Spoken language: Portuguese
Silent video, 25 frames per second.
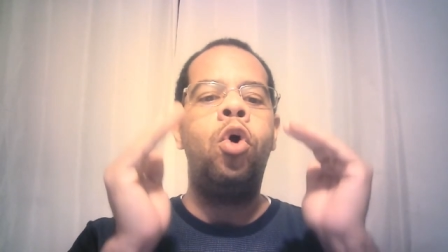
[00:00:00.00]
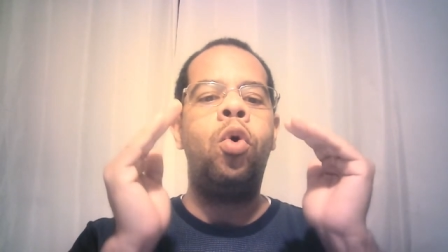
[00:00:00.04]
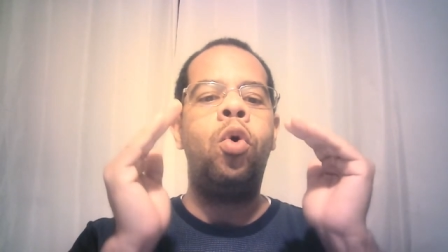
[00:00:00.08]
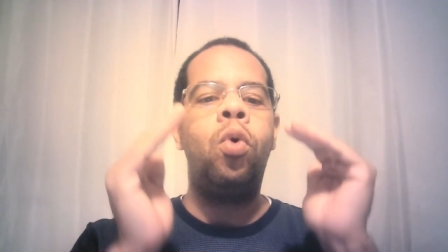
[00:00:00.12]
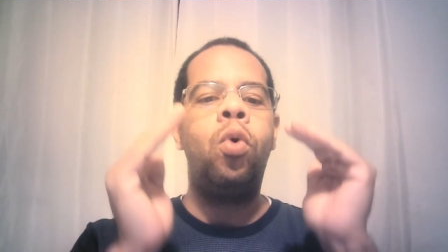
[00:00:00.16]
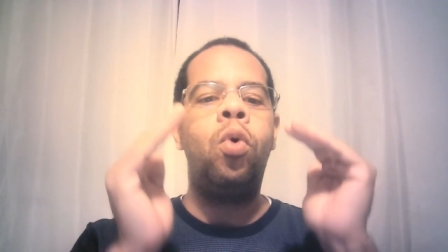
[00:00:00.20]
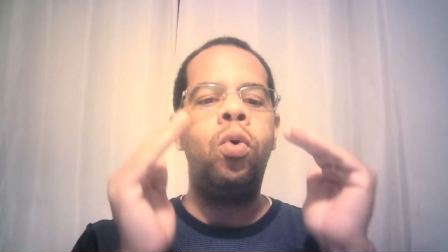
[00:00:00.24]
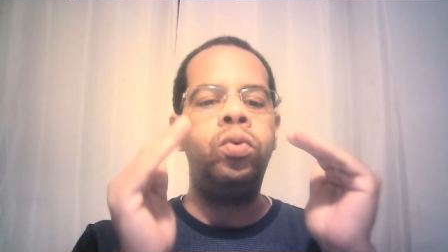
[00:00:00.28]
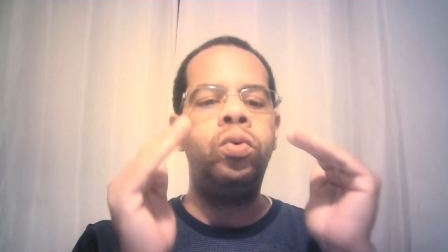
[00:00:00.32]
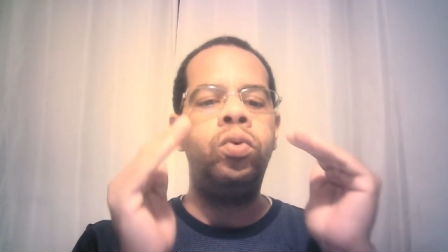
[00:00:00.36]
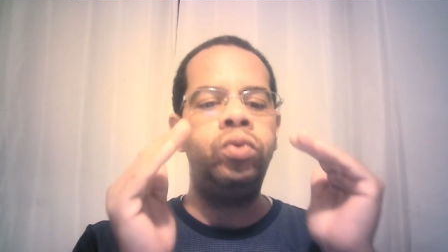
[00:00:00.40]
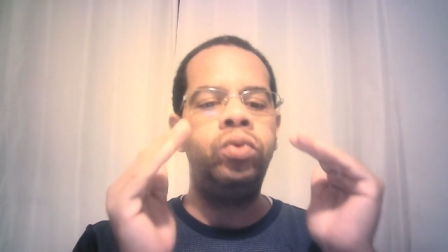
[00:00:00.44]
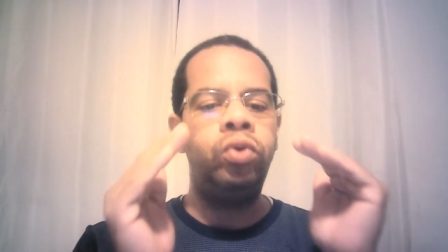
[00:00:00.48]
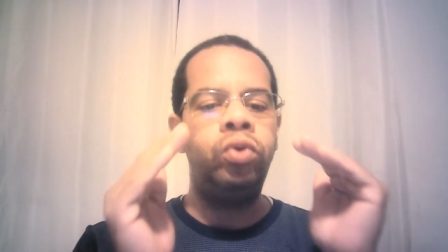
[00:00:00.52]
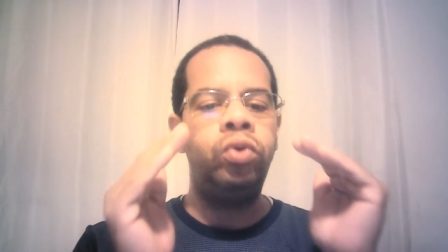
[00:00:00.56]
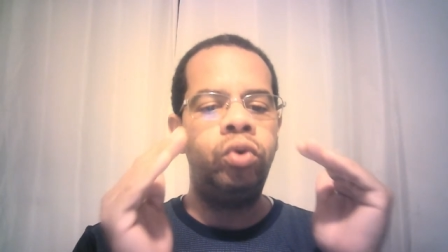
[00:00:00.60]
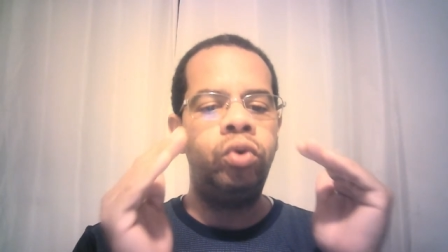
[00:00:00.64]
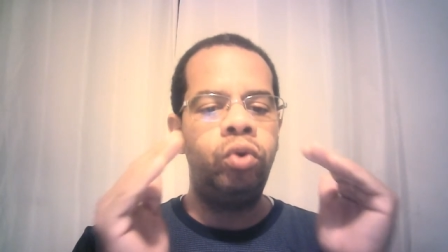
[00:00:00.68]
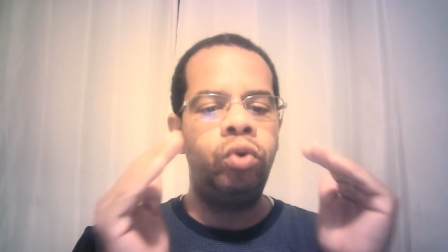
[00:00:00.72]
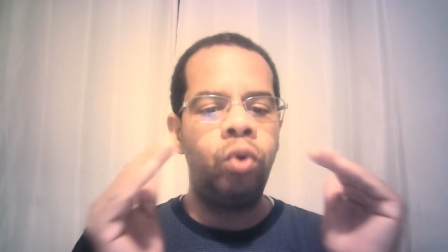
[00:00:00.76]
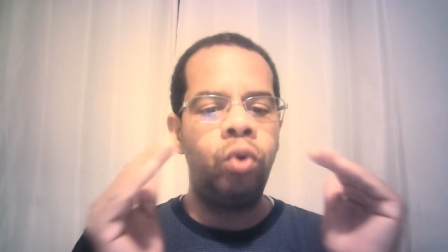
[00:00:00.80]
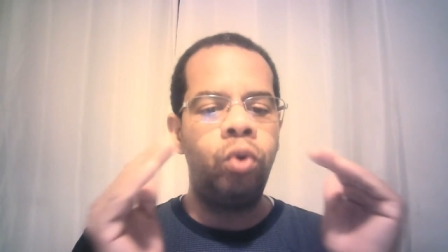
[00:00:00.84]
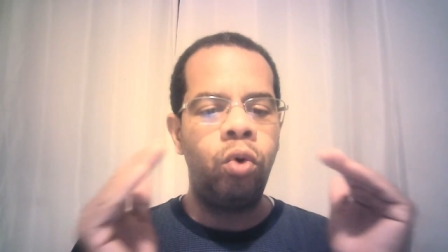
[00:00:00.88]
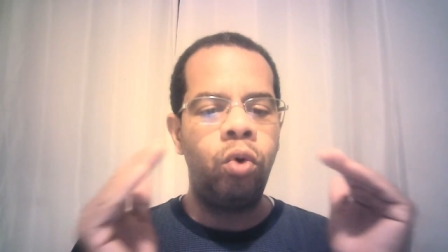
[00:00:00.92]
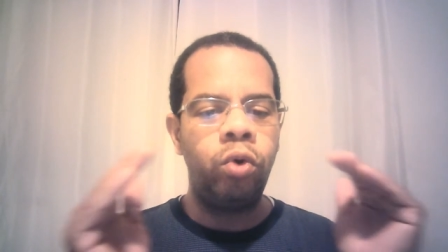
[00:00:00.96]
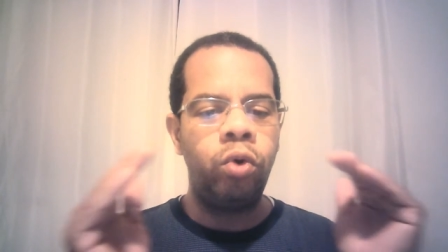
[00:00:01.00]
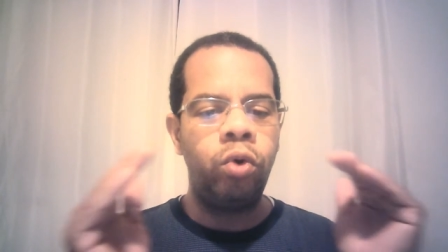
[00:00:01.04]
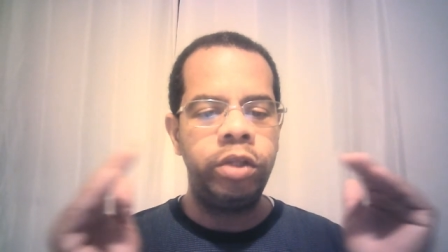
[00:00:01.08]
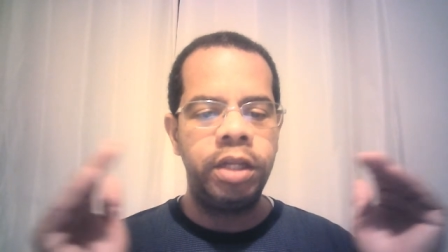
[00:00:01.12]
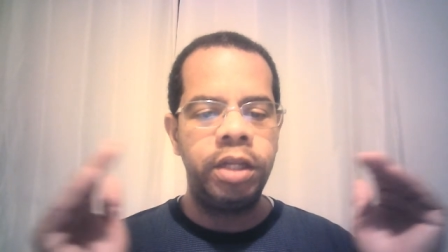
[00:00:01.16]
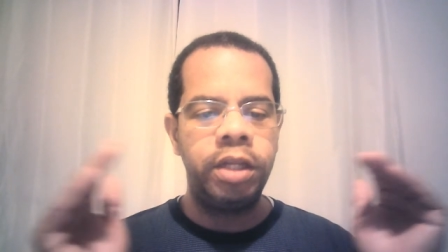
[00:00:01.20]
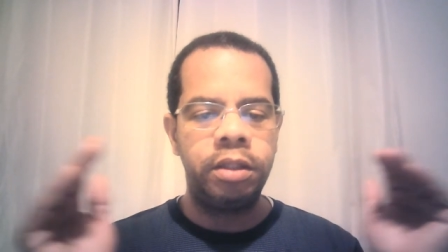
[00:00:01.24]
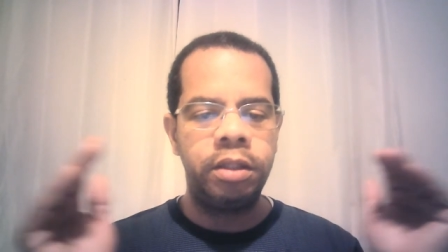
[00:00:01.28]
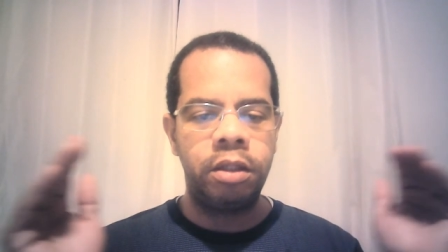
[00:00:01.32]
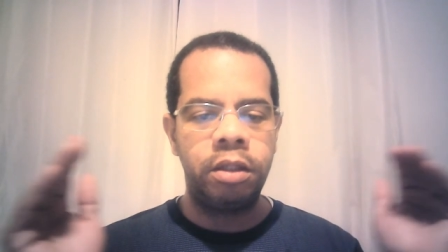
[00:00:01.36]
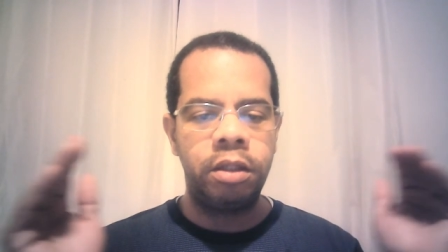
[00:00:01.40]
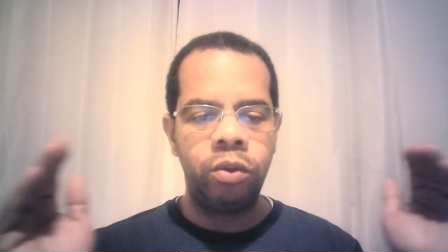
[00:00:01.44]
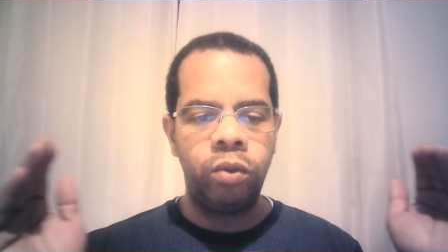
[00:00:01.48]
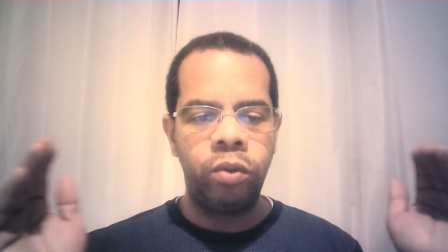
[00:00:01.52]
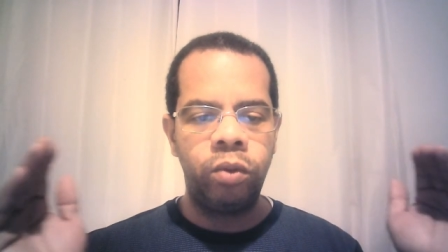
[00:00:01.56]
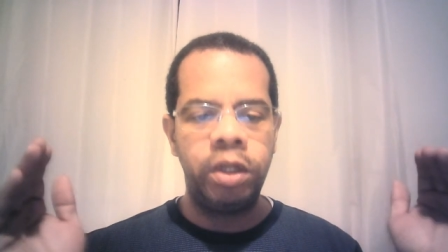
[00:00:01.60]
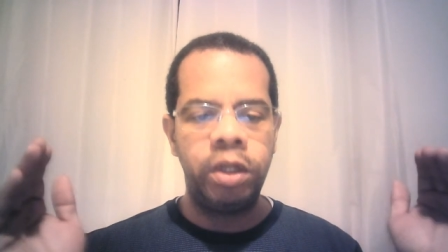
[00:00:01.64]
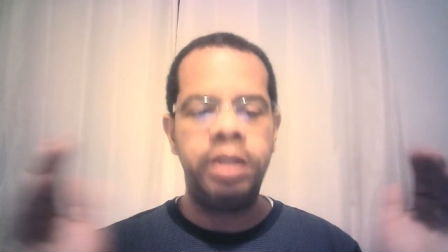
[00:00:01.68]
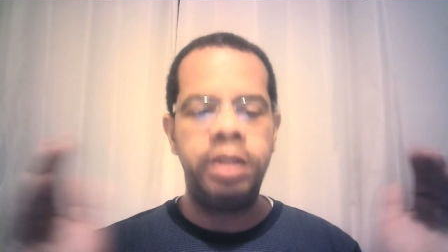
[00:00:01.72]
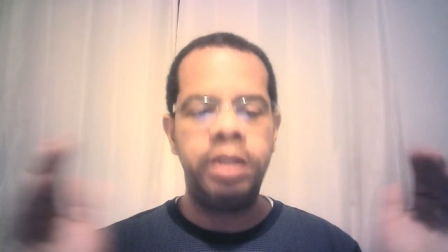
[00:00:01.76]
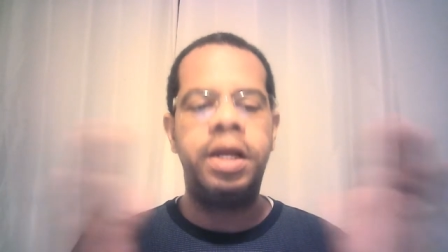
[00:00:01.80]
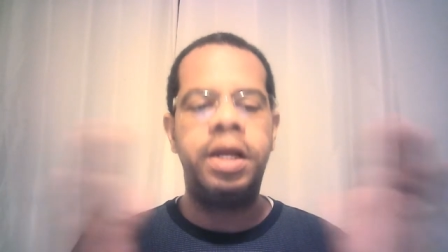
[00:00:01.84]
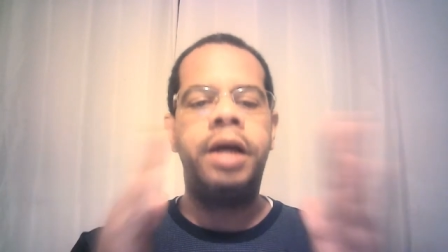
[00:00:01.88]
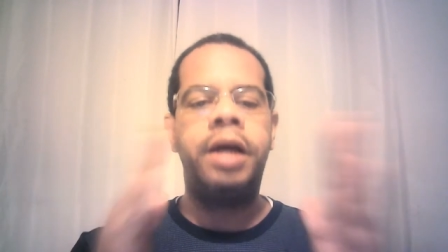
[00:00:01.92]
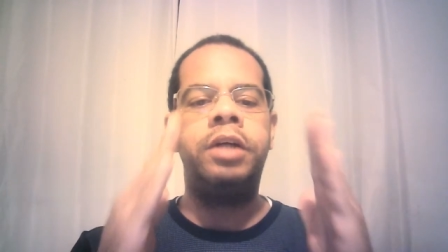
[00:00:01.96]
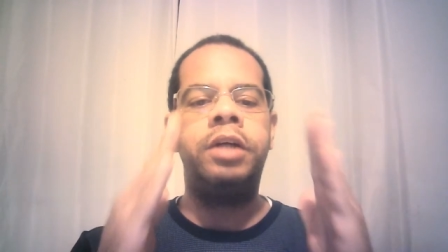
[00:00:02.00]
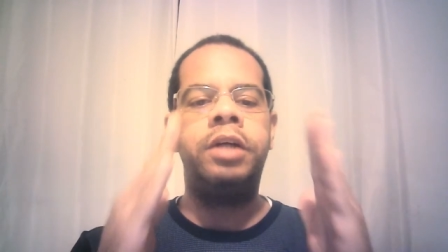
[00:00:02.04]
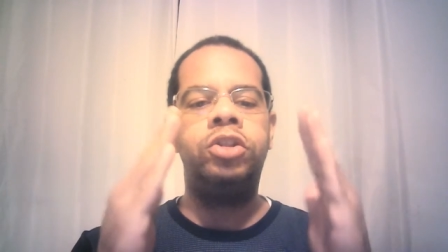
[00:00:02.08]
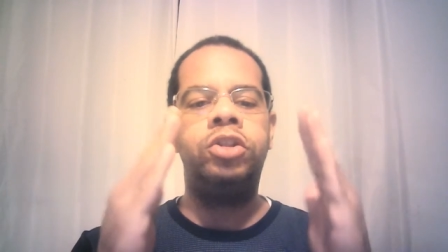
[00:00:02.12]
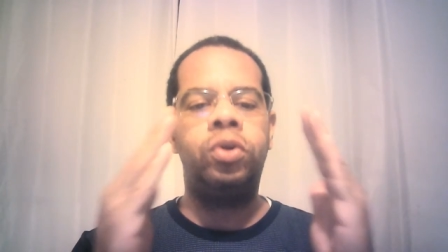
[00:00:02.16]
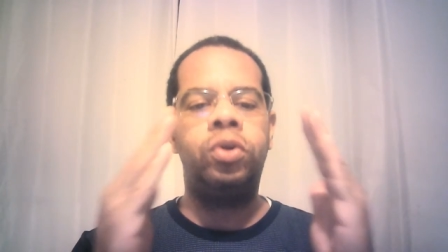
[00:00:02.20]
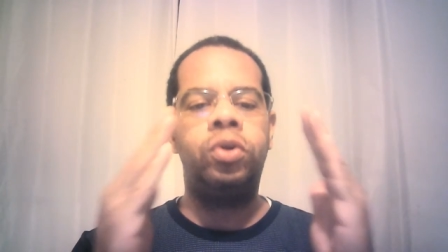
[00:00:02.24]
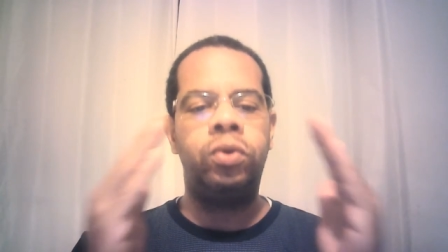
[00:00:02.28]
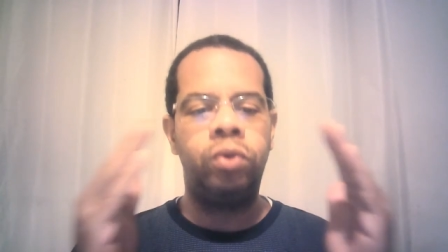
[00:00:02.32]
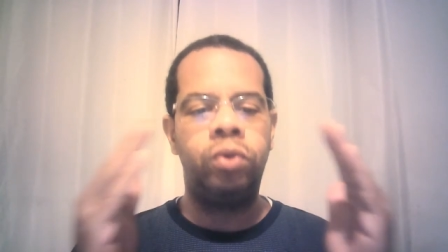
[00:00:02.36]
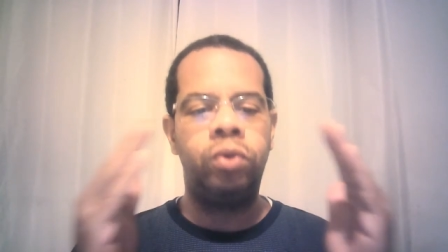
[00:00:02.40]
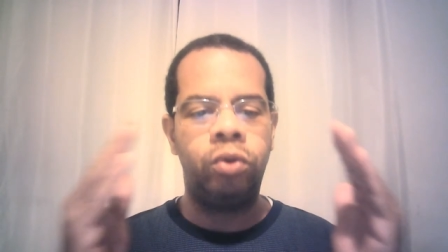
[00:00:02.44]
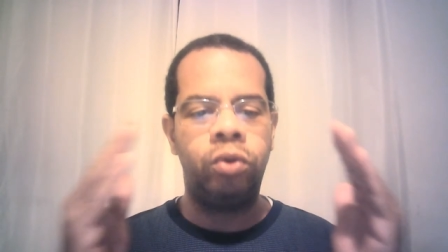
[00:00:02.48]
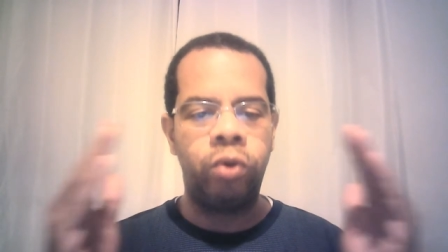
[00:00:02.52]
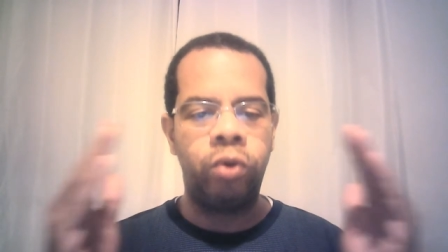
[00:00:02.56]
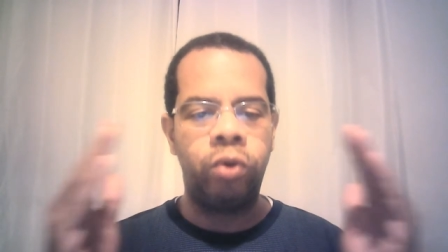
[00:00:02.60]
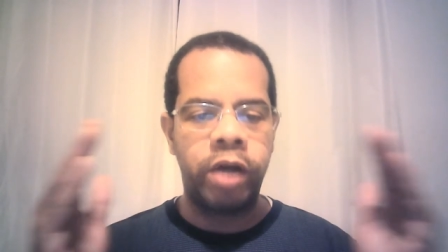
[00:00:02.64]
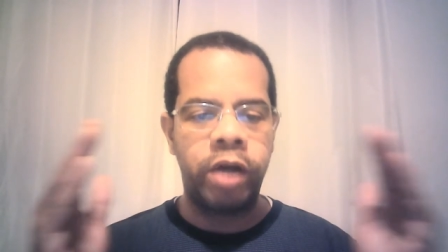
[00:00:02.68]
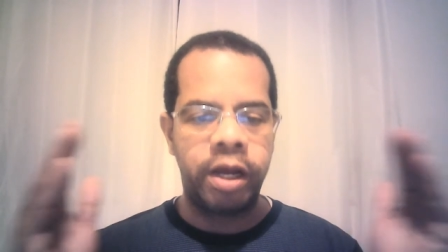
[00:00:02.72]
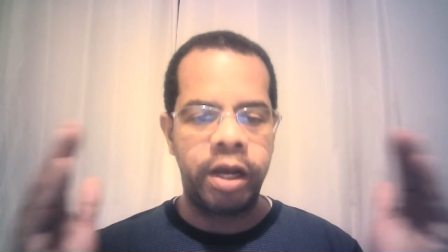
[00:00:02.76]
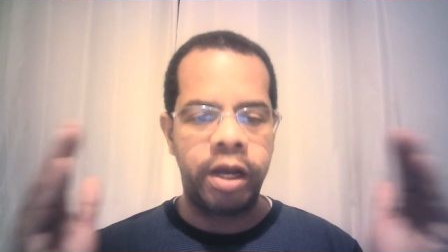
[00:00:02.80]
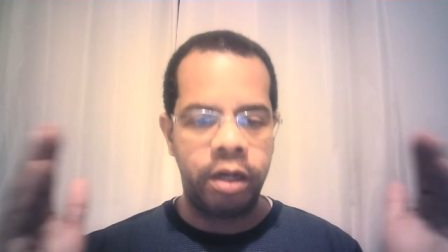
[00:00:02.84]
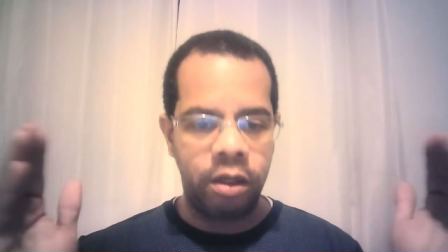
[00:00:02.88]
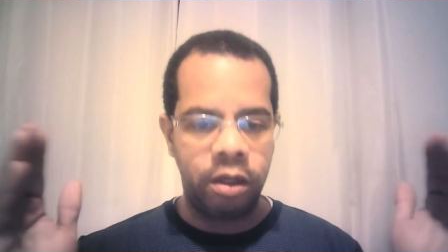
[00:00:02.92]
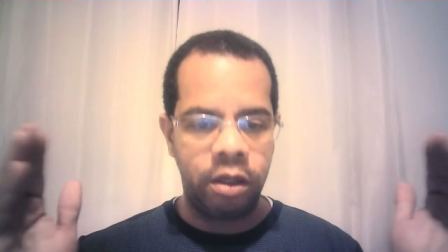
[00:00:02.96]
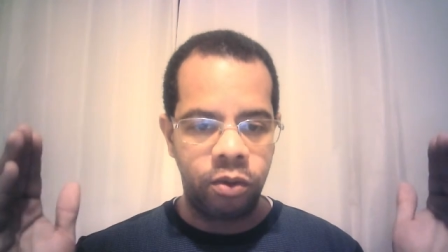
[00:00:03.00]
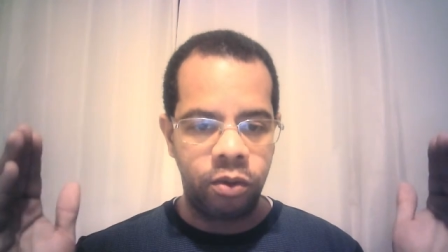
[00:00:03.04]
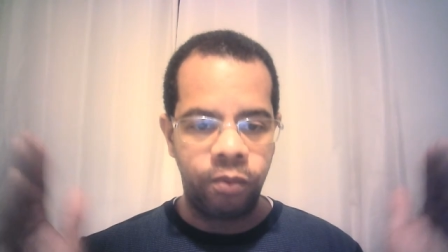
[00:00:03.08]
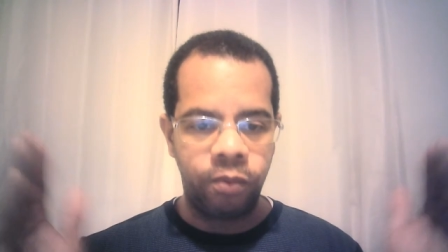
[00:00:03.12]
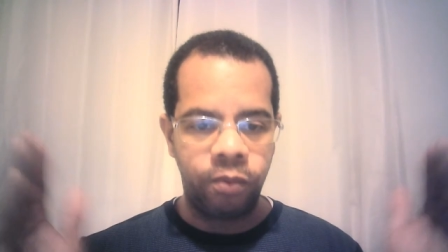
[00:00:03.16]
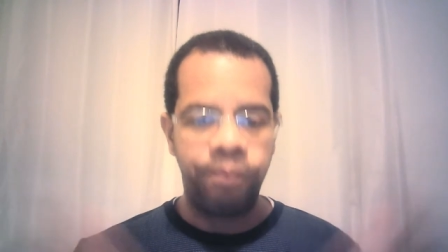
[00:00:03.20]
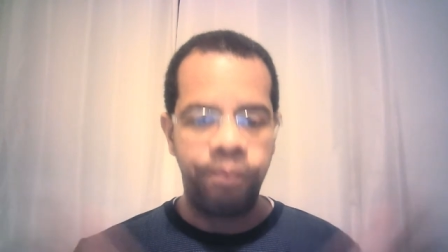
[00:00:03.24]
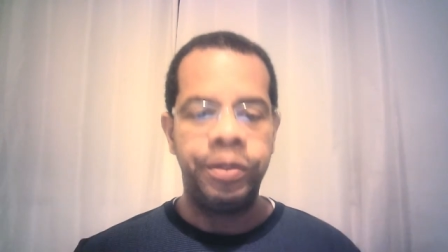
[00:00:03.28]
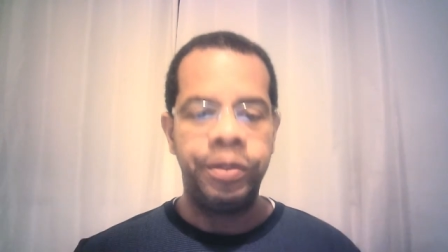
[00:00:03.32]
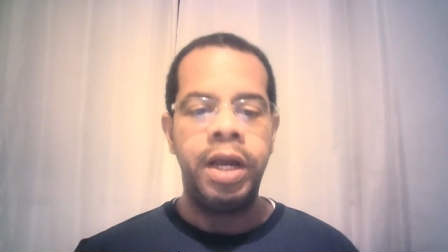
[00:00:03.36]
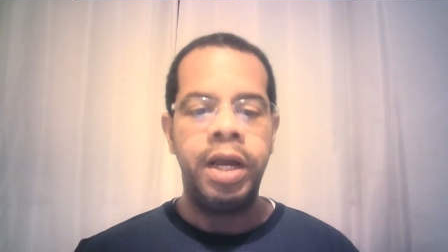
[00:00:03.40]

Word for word: com toda tranquilidade, com todo carinho.